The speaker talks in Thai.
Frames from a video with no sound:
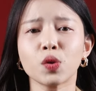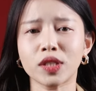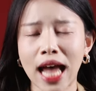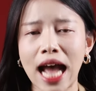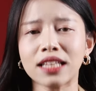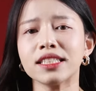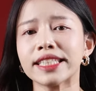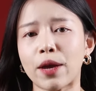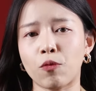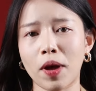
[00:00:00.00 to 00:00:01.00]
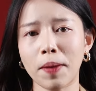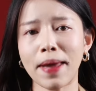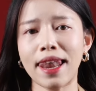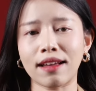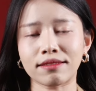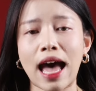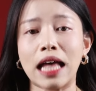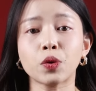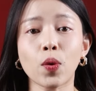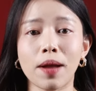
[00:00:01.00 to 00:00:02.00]
สุดท้ายจึงเก็บไว้เป็นหลักฐา
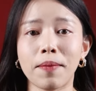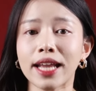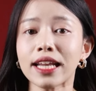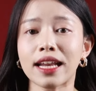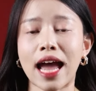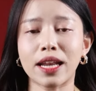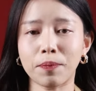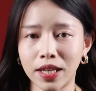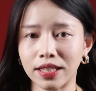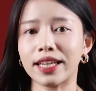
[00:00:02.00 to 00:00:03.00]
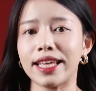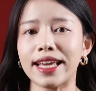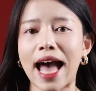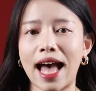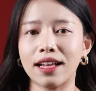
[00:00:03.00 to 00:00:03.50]
นเตรียมให้ทนายดำเนินคดีค่ะ